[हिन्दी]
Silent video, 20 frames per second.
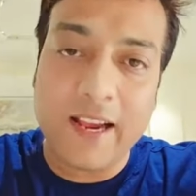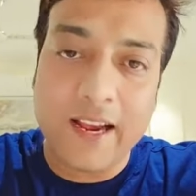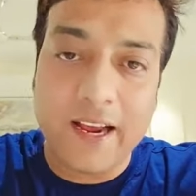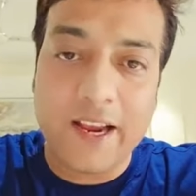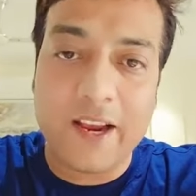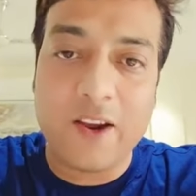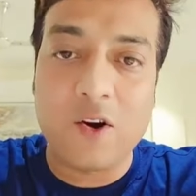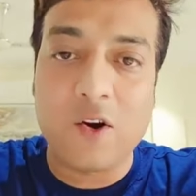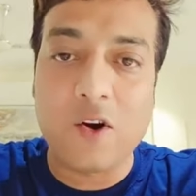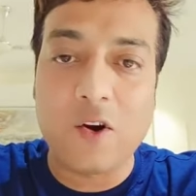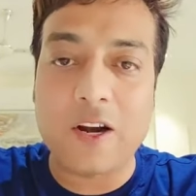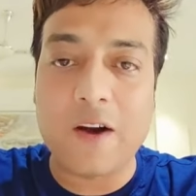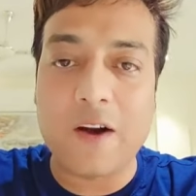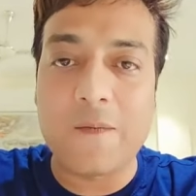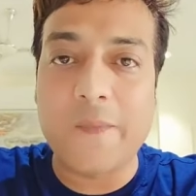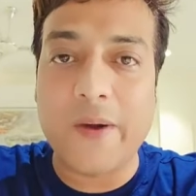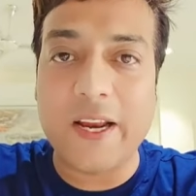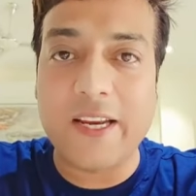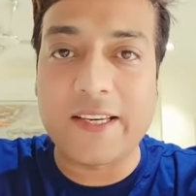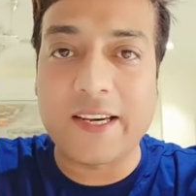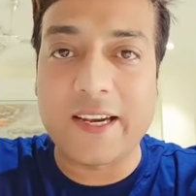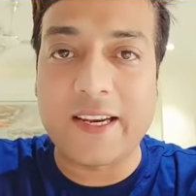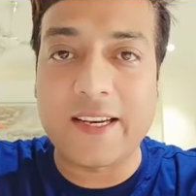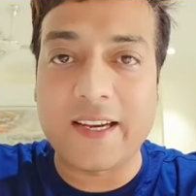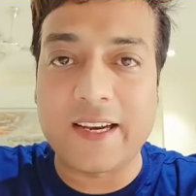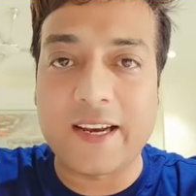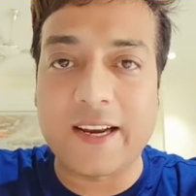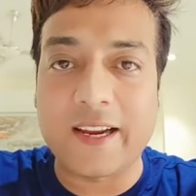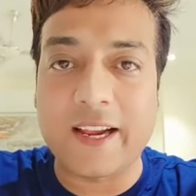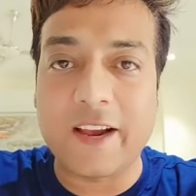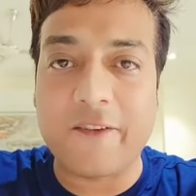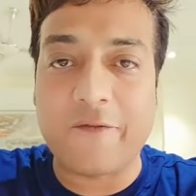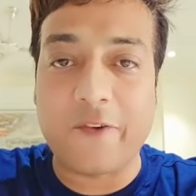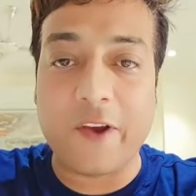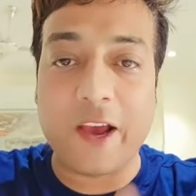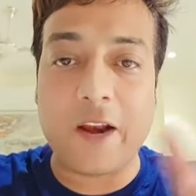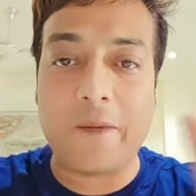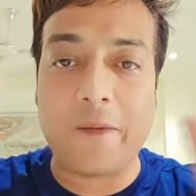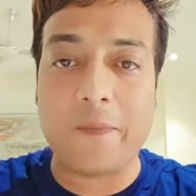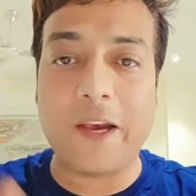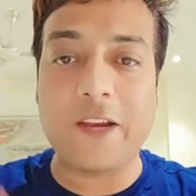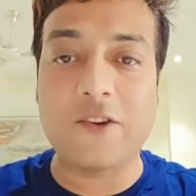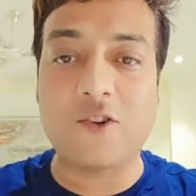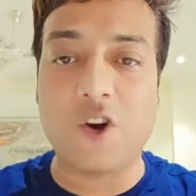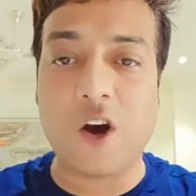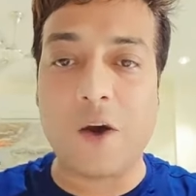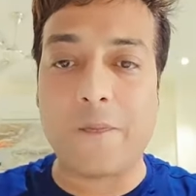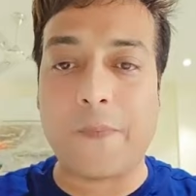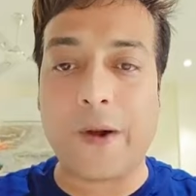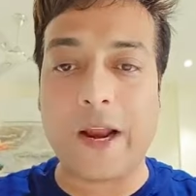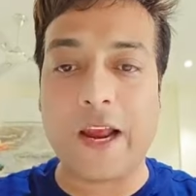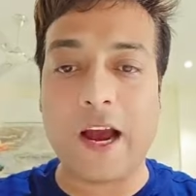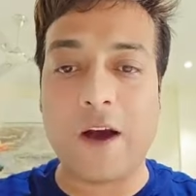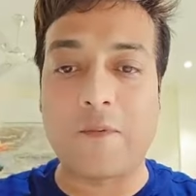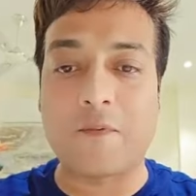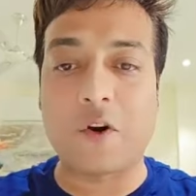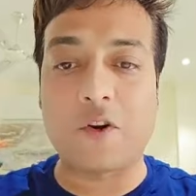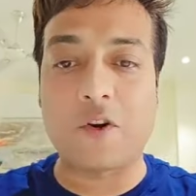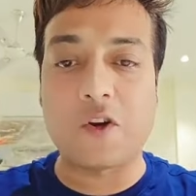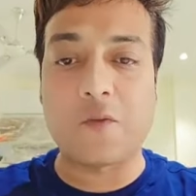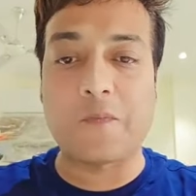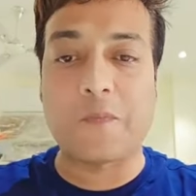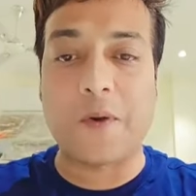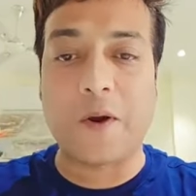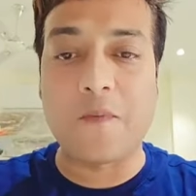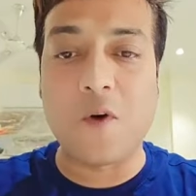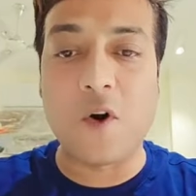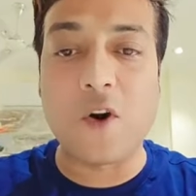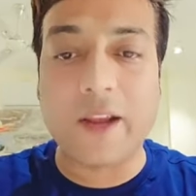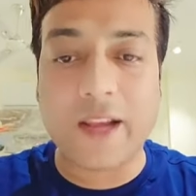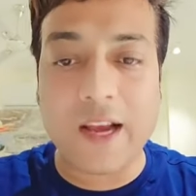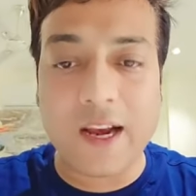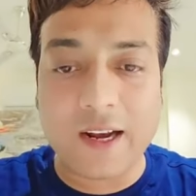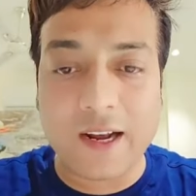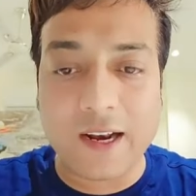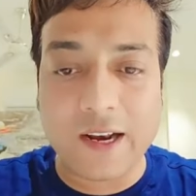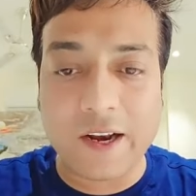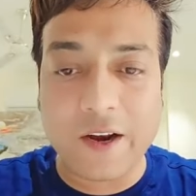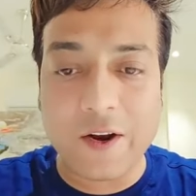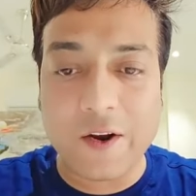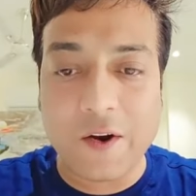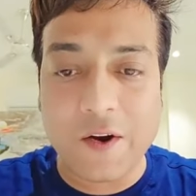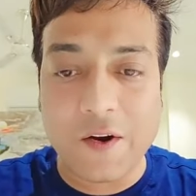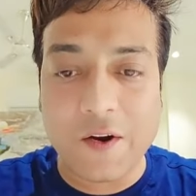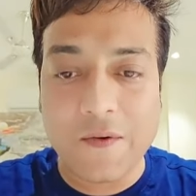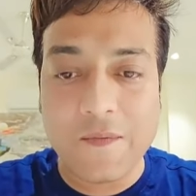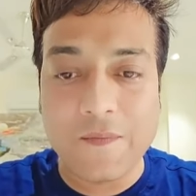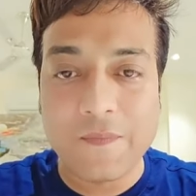गए हो कंपनी चेंज करके फिर भी जो अपने आप को जो प्रमोट क्या कर रहे हो